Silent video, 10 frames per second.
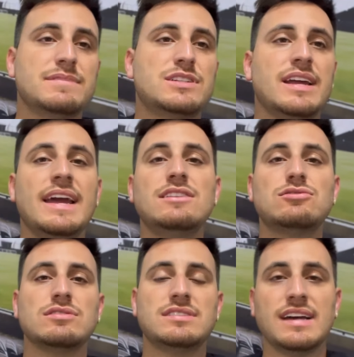redes
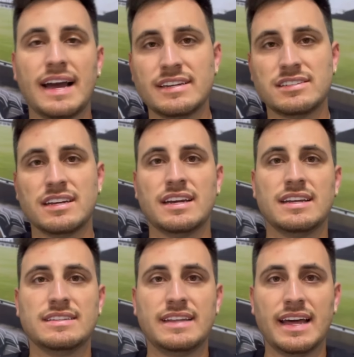sociais
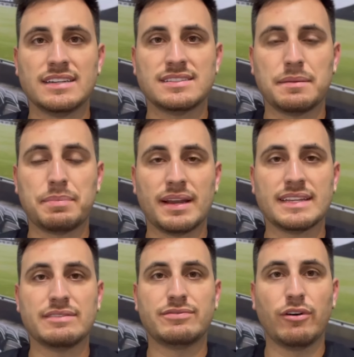dessa
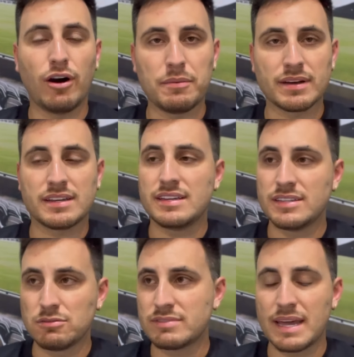plataforma que
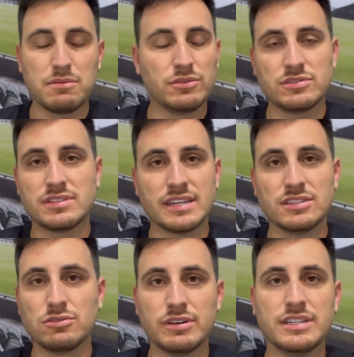não tem muitos
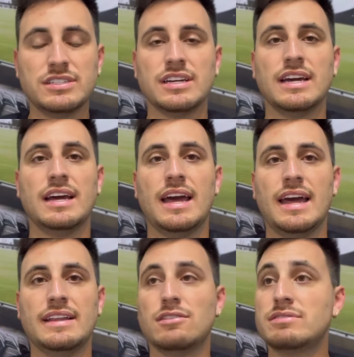seguidores,
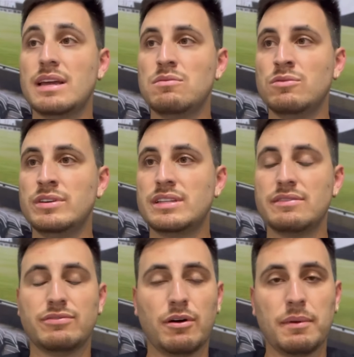é, não tem muita
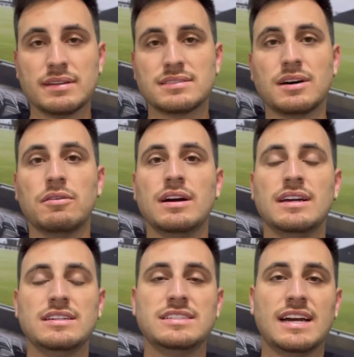informação,
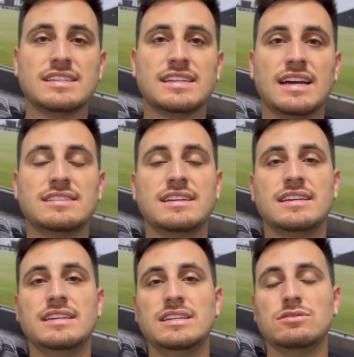já estar
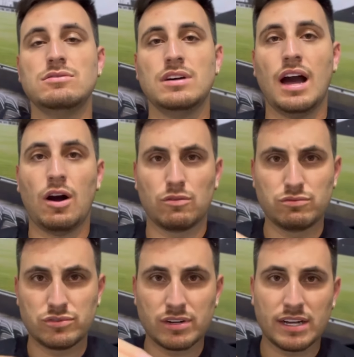seguindo
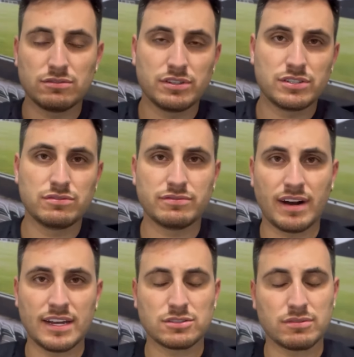alguns jogadores do
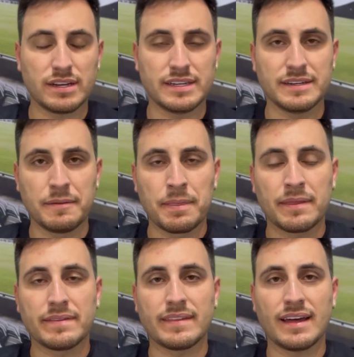Vasco aí
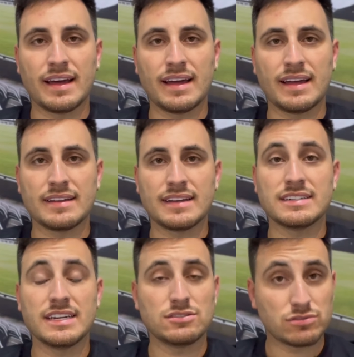na, nas
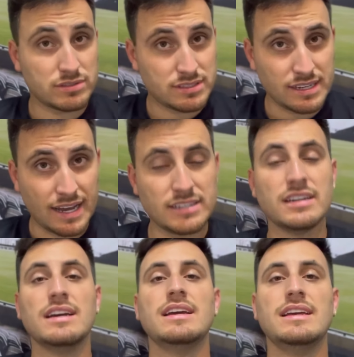redes sociais
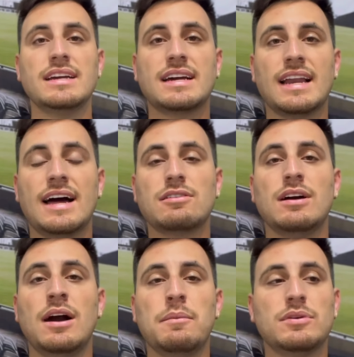e, claro,
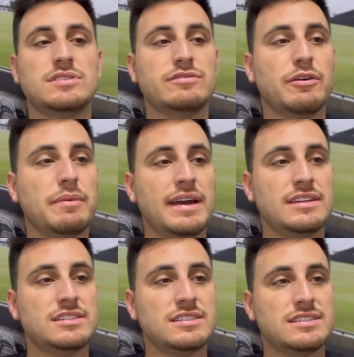
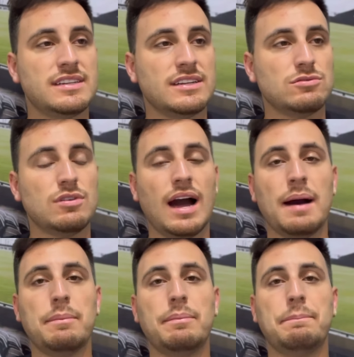possivelmente sendo a